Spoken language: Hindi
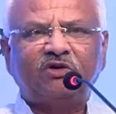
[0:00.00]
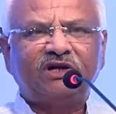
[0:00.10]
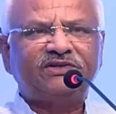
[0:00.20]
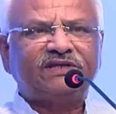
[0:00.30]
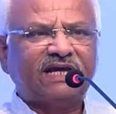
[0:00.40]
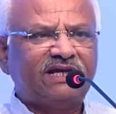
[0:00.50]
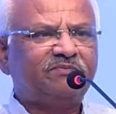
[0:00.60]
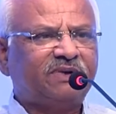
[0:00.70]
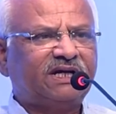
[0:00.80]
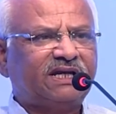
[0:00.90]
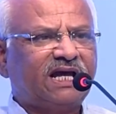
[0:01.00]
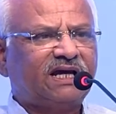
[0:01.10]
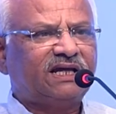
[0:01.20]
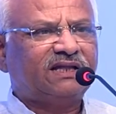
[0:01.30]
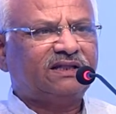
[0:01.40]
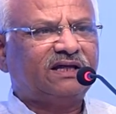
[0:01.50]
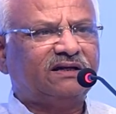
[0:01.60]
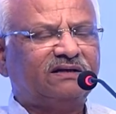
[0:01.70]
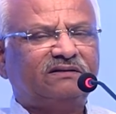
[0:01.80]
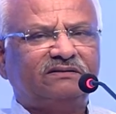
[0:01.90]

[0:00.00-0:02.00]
और इस सारी प्रक्रिया के अंदर